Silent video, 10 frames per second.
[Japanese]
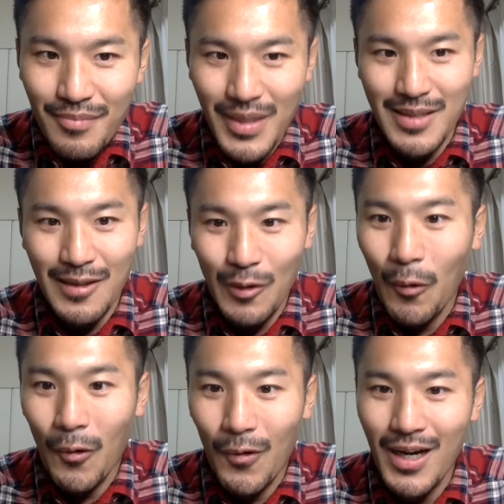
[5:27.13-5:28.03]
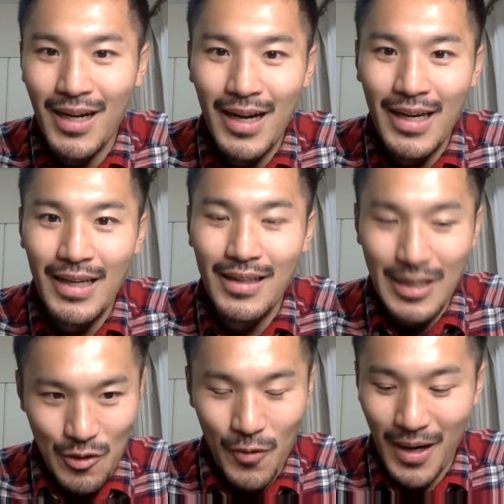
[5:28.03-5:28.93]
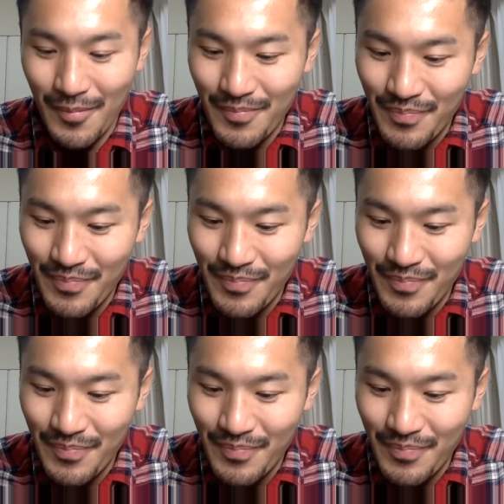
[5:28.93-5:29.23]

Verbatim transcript: 皆さんどうお考えでしょうか